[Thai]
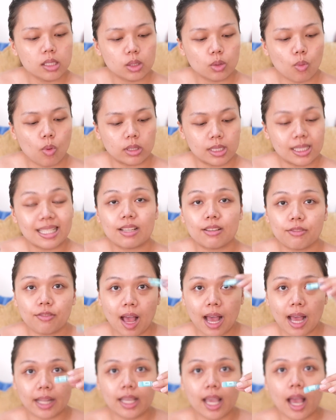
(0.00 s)
ส่วนสี
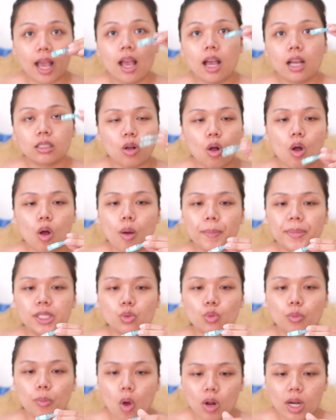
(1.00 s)
ฟ้าเนี่ยก็เป็น
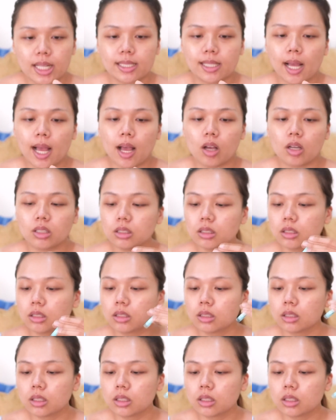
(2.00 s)
สูตรพอลิสนะคะก็คือ